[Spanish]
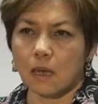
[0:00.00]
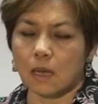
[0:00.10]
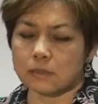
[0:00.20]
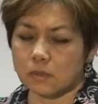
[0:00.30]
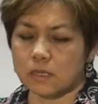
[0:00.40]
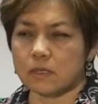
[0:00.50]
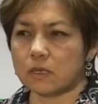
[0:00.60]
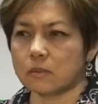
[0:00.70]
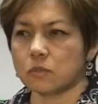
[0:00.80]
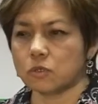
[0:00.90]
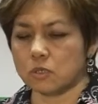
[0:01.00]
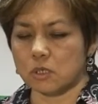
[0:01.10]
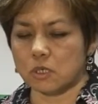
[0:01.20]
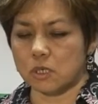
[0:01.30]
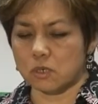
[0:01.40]
Hasta ahorita tenemos
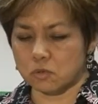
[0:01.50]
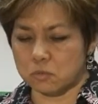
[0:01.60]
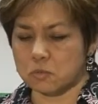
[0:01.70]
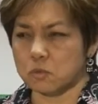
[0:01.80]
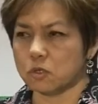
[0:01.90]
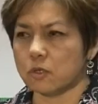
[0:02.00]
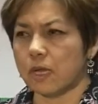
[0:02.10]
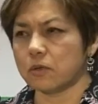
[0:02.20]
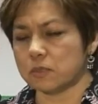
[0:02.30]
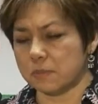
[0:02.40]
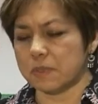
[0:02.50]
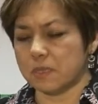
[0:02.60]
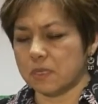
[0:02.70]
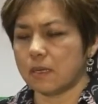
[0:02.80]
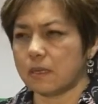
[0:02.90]
eh, los mismos horarios,
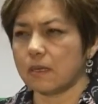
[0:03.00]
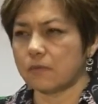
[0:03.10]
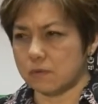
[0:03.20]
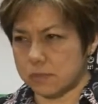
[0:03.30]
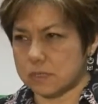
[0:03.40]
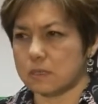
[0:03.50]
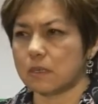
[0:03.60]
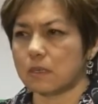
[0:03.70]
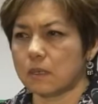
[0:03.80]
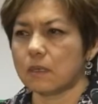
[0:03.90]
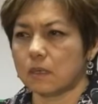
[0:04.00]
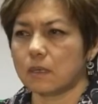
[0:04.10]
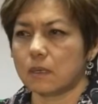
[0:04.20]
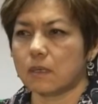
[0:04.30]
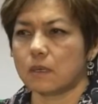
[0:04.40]
dependería de la afluencia.
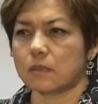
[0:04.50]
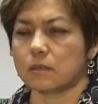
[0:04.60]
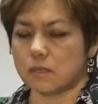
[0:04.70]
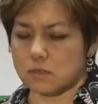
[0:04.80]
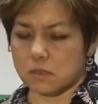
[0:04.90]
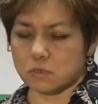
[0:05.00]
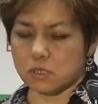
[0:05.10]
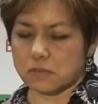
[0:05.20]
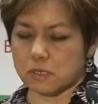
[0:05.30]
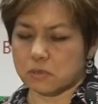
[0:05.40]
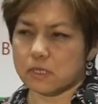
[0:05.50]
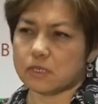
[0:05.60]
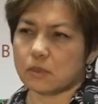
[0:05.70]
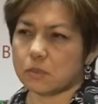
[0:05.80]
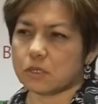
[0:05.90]
Sí, estamos abiertos a
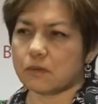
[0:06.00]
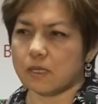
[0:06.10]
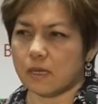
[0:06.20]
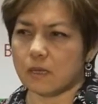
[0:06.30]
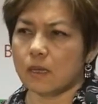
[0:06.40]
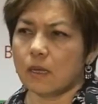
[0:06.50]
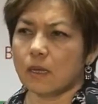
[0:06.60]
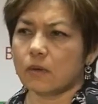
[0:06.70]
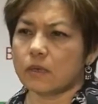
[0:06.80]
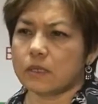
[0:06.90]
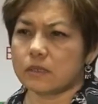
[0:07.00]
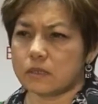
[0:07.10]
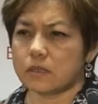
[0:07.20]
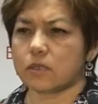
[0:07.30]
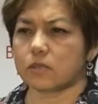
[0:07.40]
esa posibilidad con la
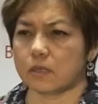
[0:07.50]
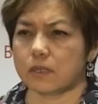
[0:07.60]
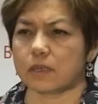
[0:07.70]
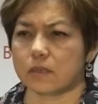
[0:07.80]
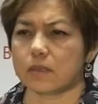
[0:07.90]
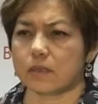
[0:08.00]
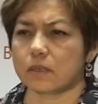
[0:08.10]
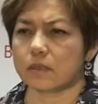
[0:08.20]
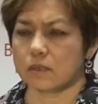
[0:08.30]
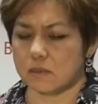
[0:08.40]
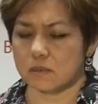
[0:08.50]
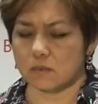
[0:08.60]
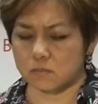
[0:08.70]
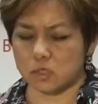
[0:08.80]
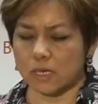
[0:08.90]
intención de atender eh,
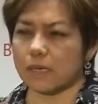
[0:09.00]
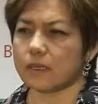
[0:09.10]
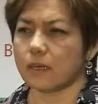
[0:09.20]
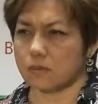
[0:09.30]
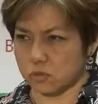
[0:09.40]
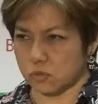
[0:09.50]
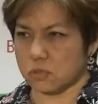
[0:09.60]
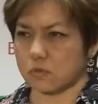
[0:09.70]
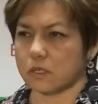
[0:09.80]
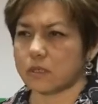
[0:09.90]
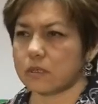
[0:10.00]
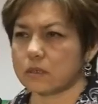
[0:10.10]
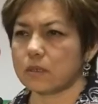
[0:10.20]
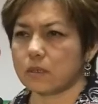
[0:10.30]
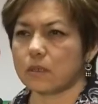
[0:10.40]
con mucha calidad a los contribuyentes.